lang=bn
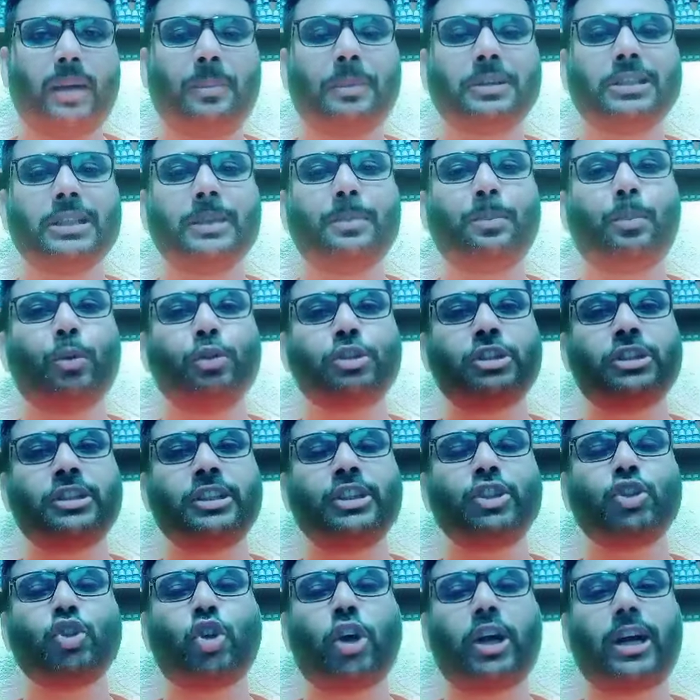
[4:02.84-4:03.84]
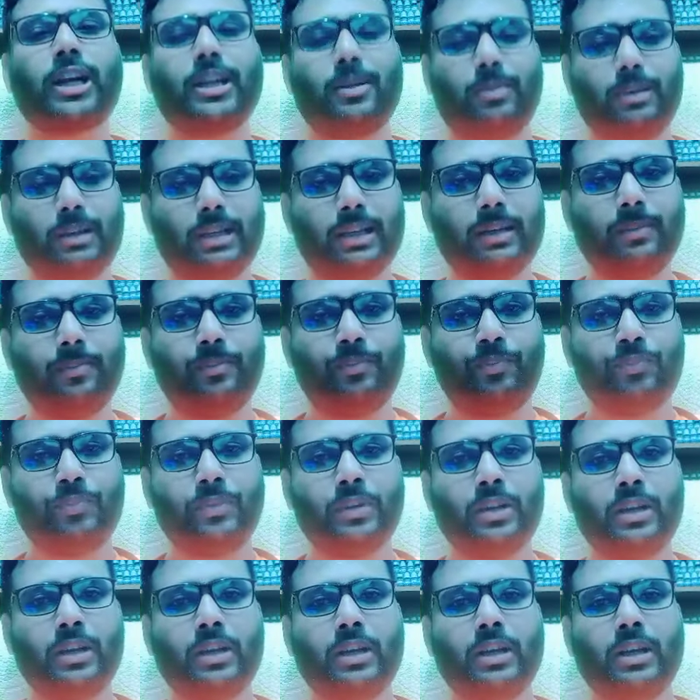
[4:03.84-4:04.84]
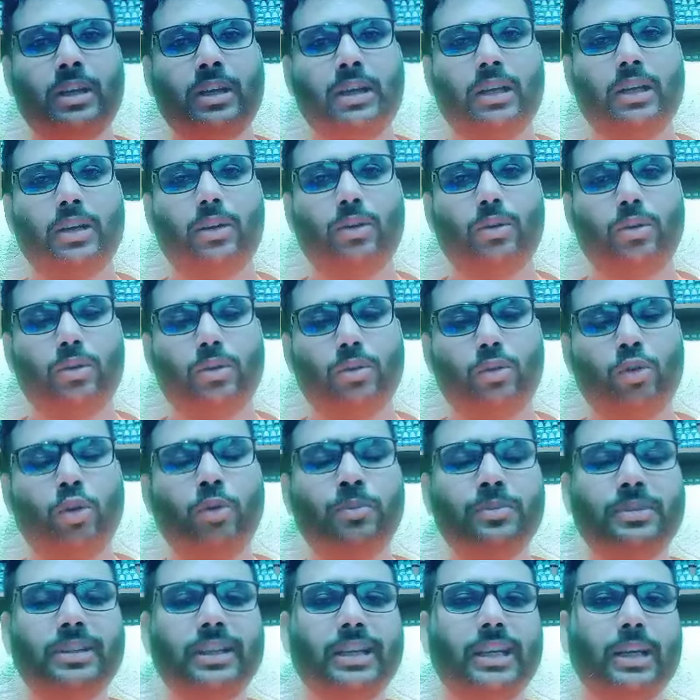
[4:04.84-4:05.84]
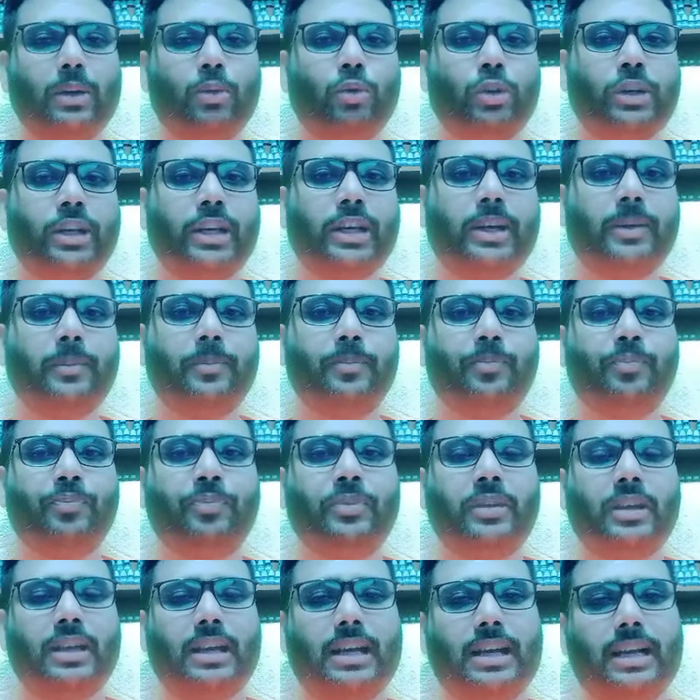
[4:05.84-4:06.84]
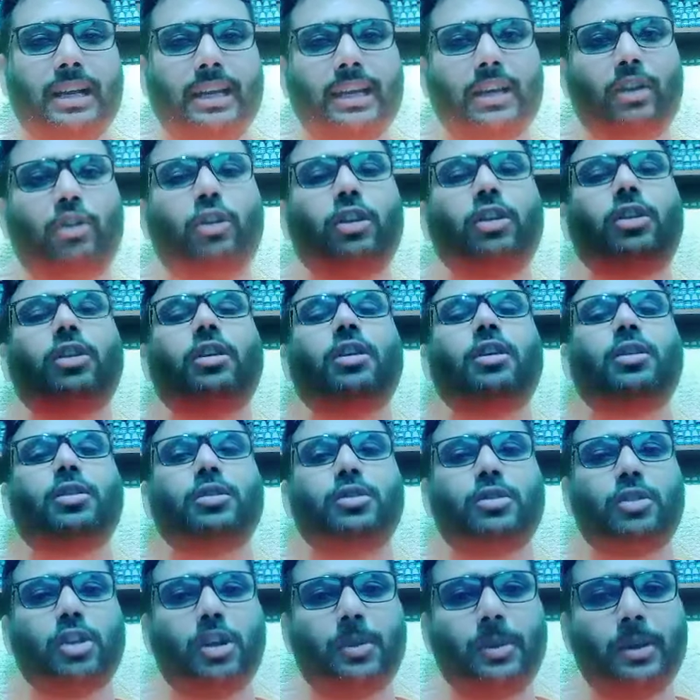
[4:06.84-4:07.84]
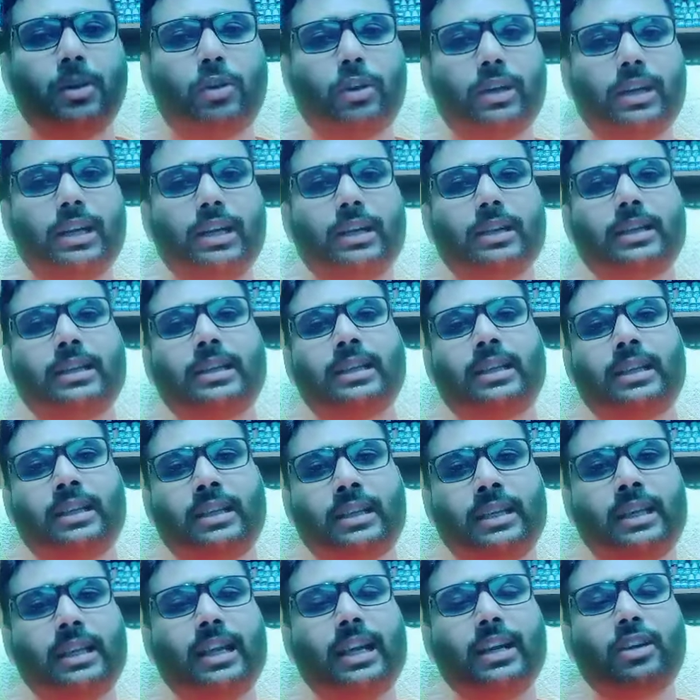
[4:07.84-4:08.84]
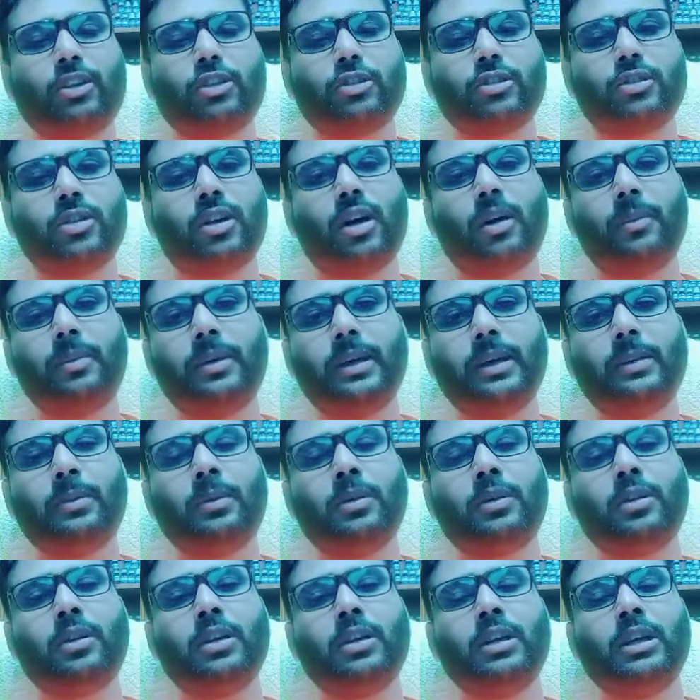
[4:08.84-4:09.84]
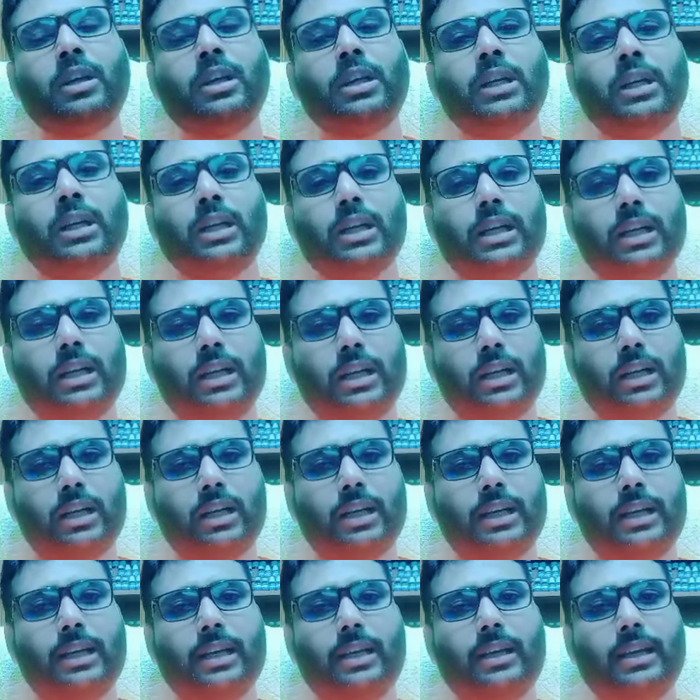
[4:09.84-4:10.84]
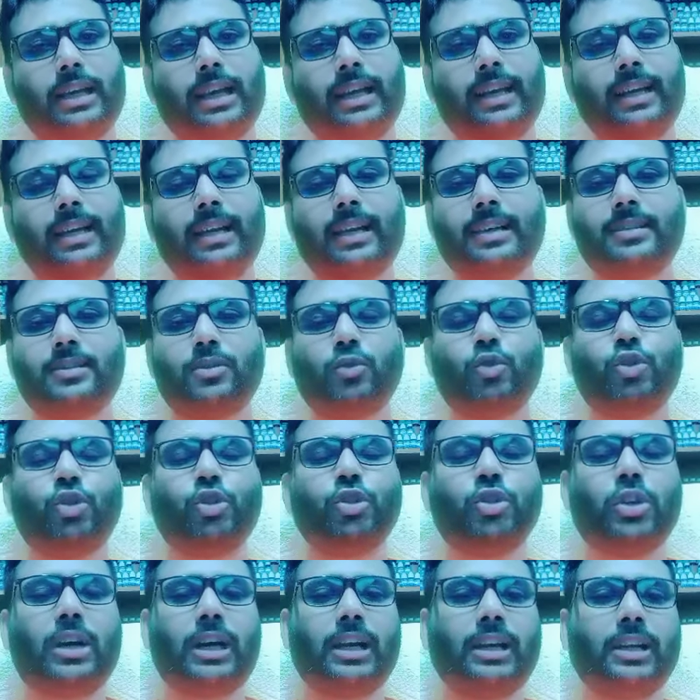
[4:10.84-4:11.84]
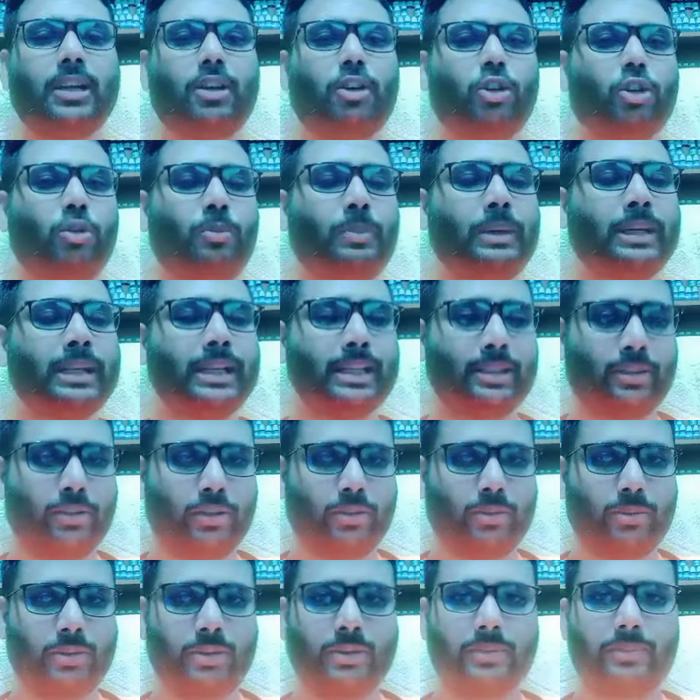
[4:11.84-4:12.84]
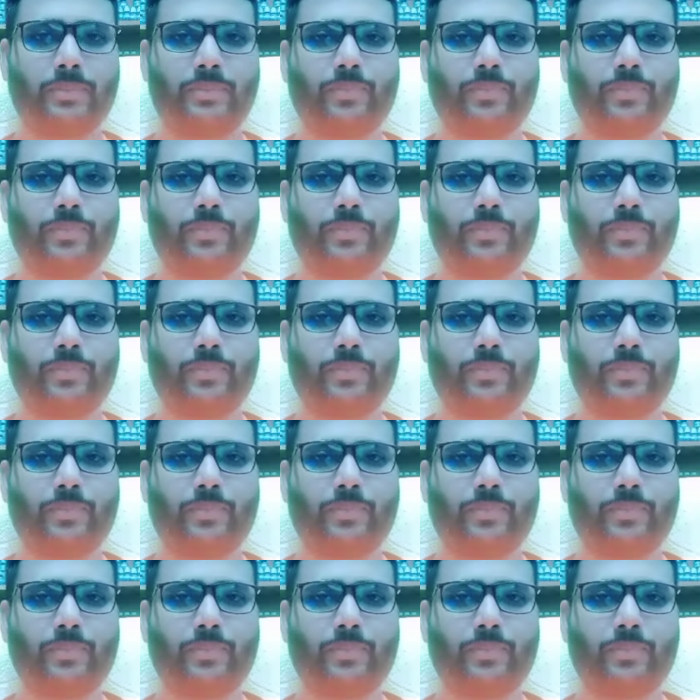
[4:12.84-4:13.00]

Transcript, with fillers: আমাদের প্রতিদিন সকালবেলা ঘুম থেকে উঠে আগে গড়গড়া করতে হবে গলার খিলাল করতে হবে এবং এক গ্লাস উষ্ণ হালকা গরম পানি খেতে হবে